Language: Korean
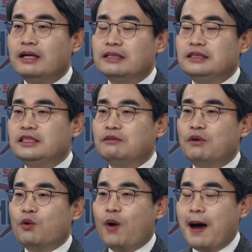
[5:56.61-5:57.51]
지금
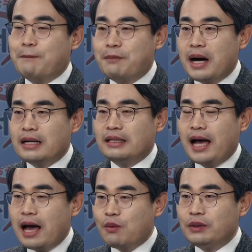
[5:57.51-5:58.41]
뭐 관망을
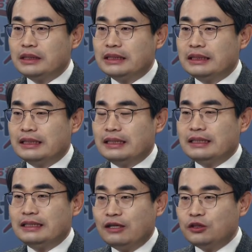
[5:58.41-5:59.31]
하고 있는
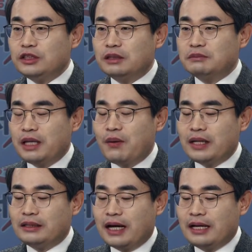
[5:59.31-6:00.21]
이런 지금
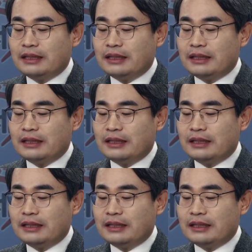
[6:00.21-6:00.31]
상황이다.